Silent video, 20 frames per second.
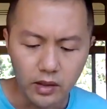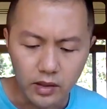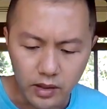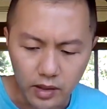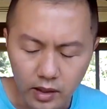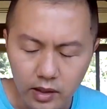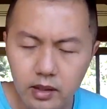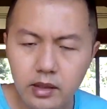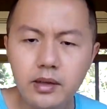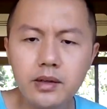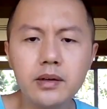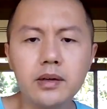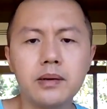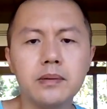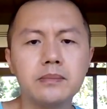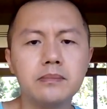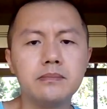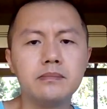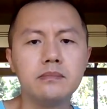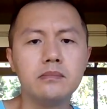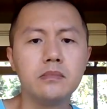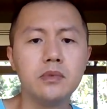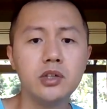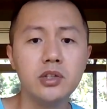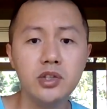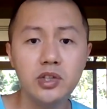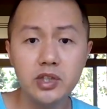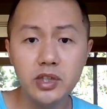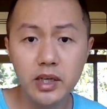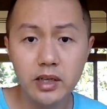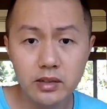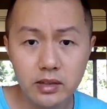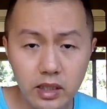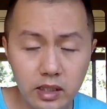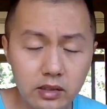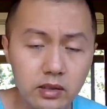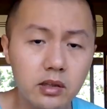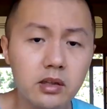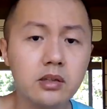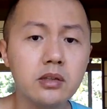一个，现
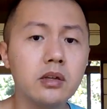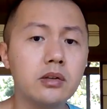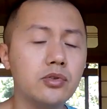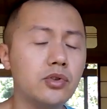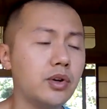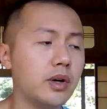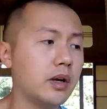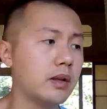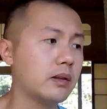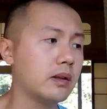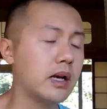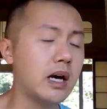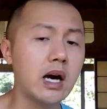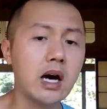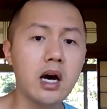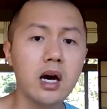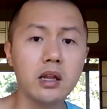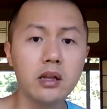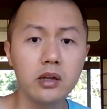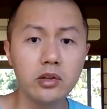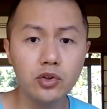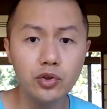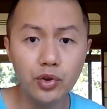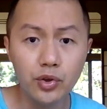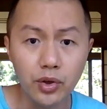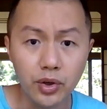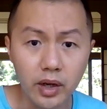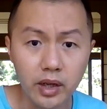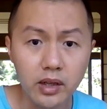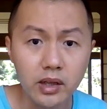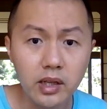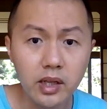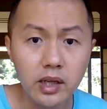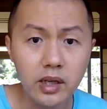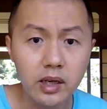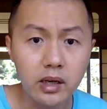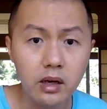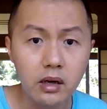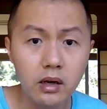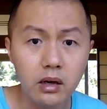在这个政权它的权
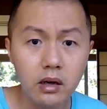力